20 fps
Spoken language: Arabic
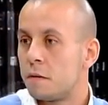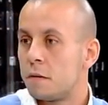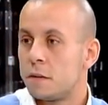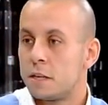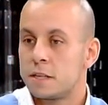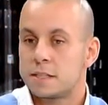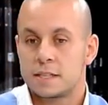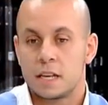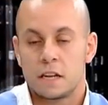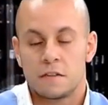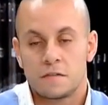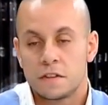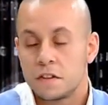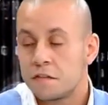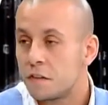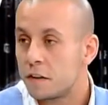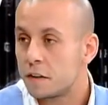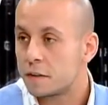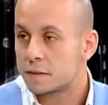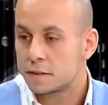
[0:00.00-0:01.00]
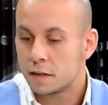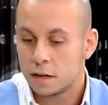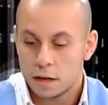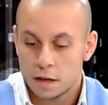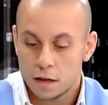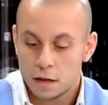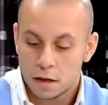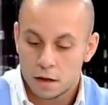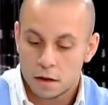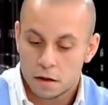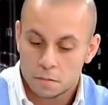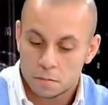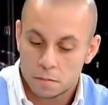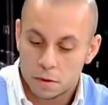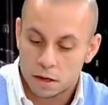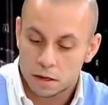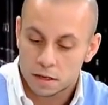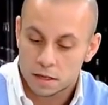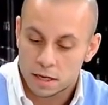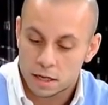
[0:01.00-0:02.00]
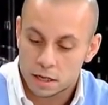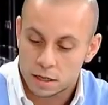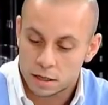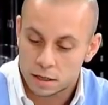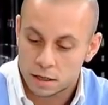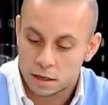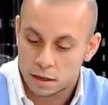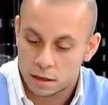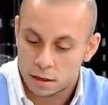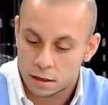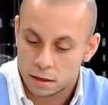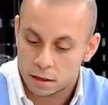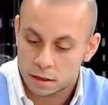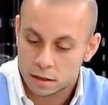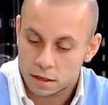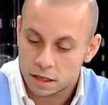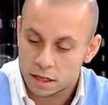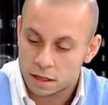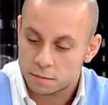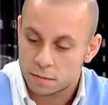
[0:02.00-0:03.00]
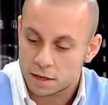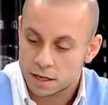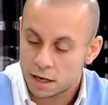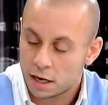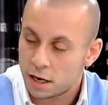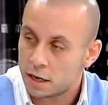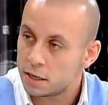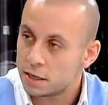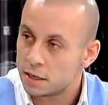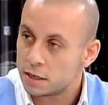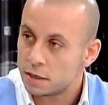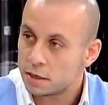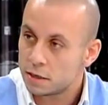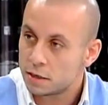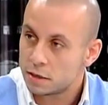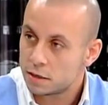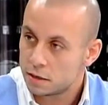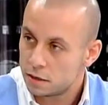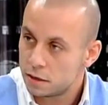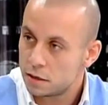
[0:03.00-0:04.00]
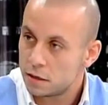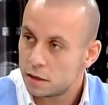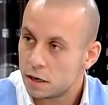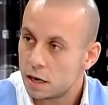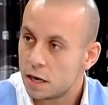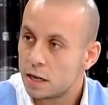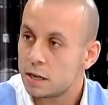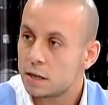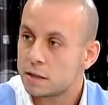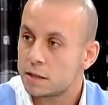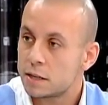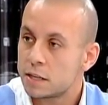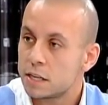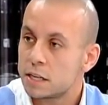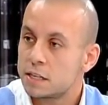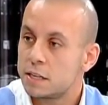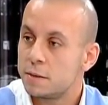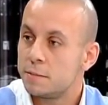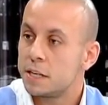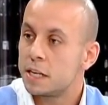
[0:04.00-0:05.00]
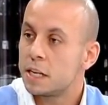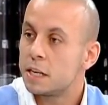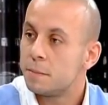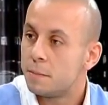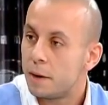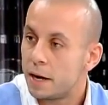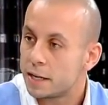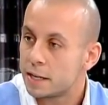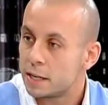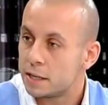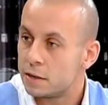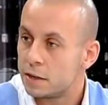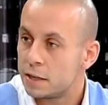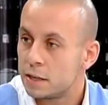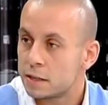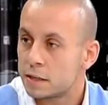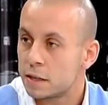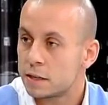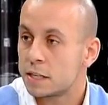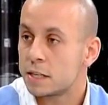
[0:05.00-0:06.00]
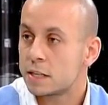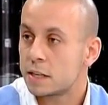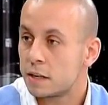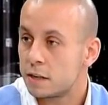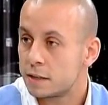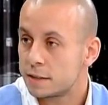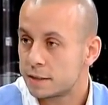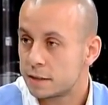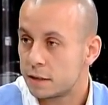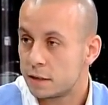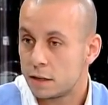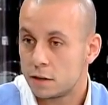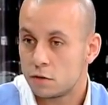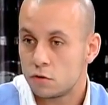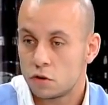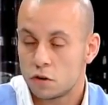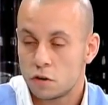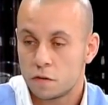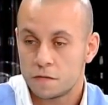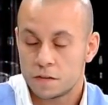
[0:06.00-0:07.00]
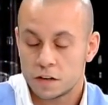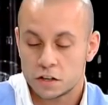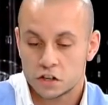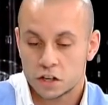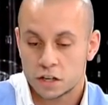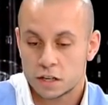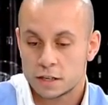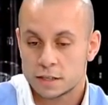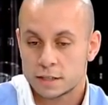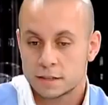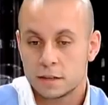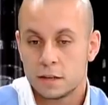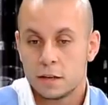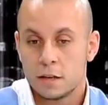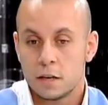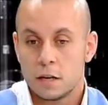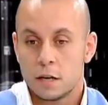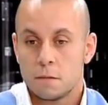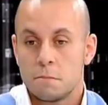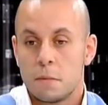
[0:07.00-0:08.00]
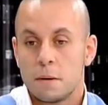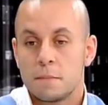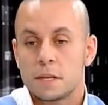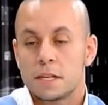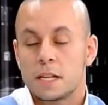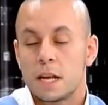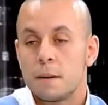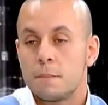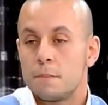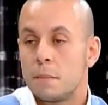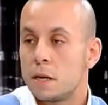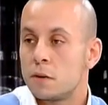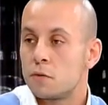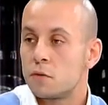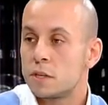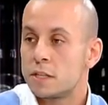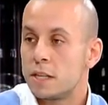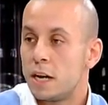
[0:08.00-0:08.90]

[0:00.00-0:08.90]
للسلف ديفنس بقى كل كل مرحله لها طريقه تمرين معينه لها طريقه خاصه لانه اليوم في اشخاص ما بيتقبلوا